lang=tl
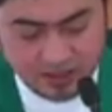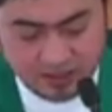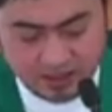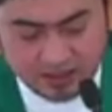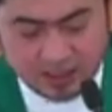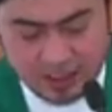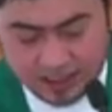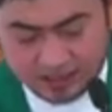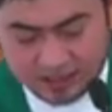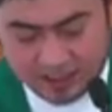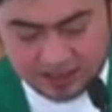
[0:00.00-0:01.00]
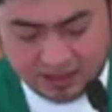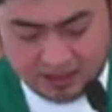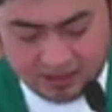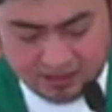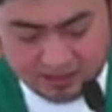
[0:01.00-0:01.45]
Idalangin natin
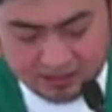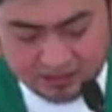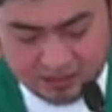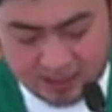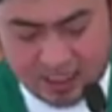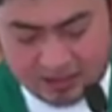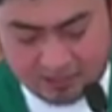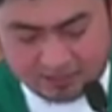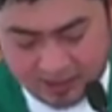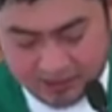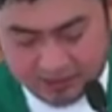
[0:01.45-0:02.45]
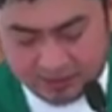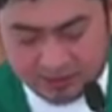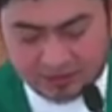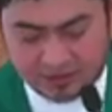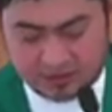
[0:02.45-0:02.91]
sa ating
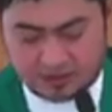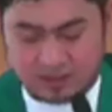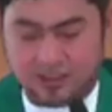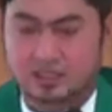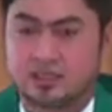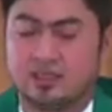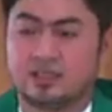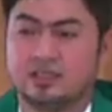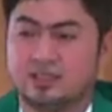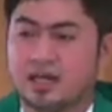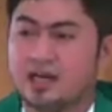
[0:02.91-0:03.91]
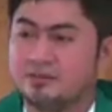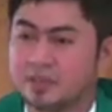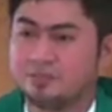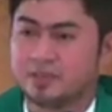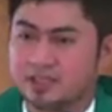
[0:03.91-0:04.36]
Panginoon na
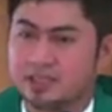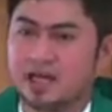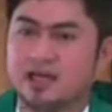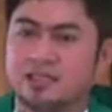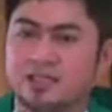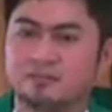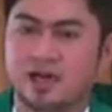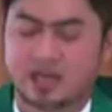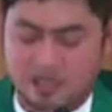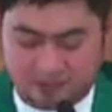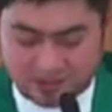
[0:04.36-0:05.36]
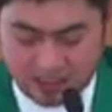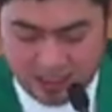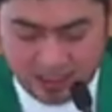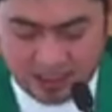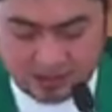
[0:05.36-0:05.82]
magpadala ng mga
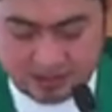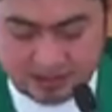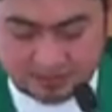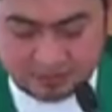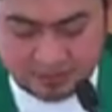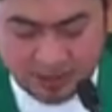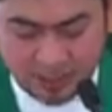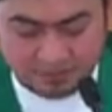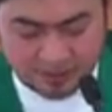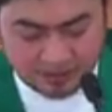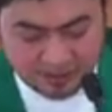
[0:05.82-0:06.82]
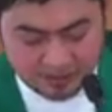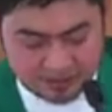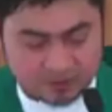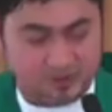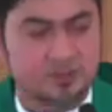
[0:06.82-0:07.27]
kabataan sa buhay
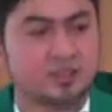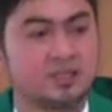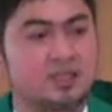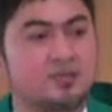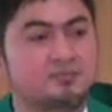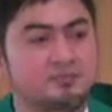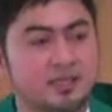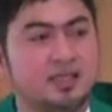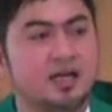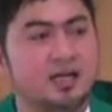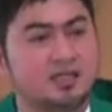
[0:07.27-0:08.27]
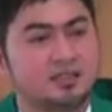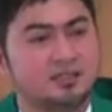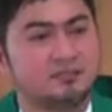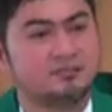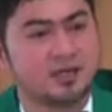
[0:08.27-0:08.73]
paglilingkod bilang
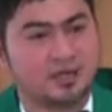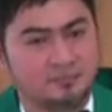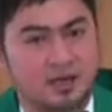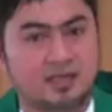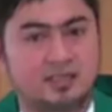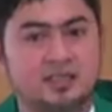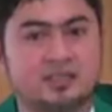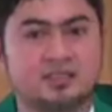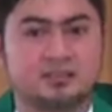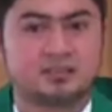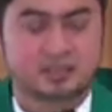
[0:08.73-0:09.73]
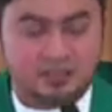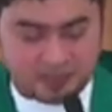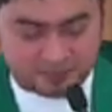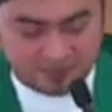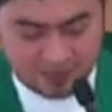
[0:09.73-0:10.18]
mga pari
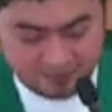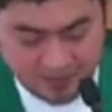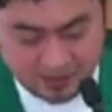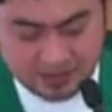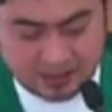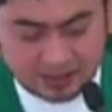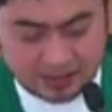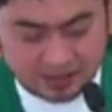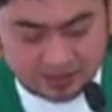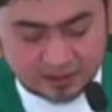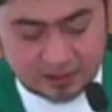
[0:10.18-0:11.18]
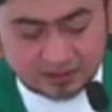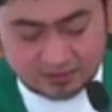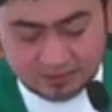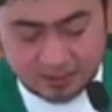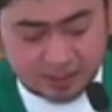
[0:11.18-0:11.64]
at mga madre na sa
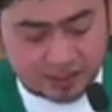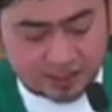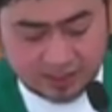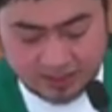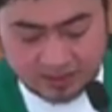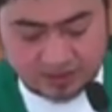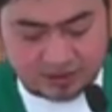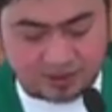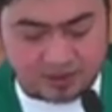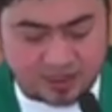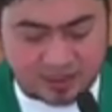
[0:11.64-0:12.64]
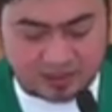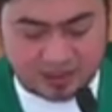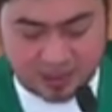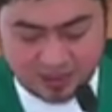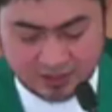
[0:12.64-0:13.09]
buhay relihiyoso at
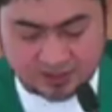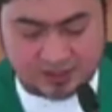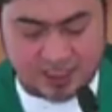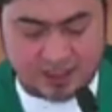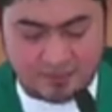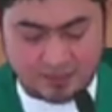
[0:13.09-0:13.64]
relihiyosa.